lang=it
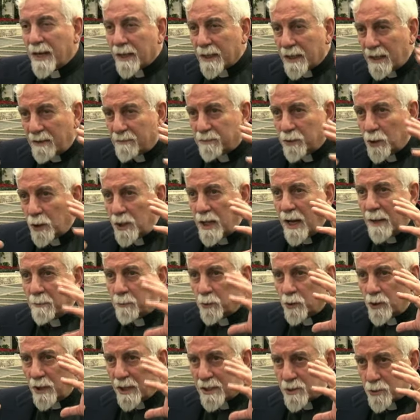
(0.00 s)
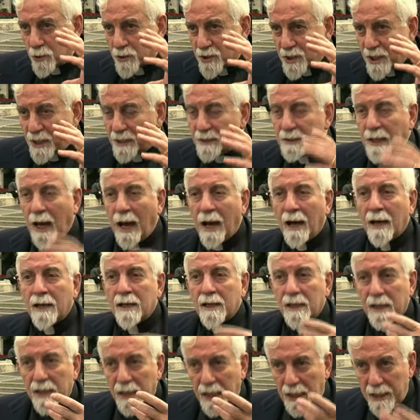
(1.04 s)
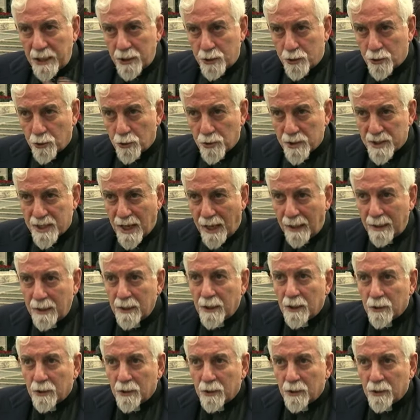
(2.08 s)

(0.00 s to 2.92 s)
che vogliamo una società religiosa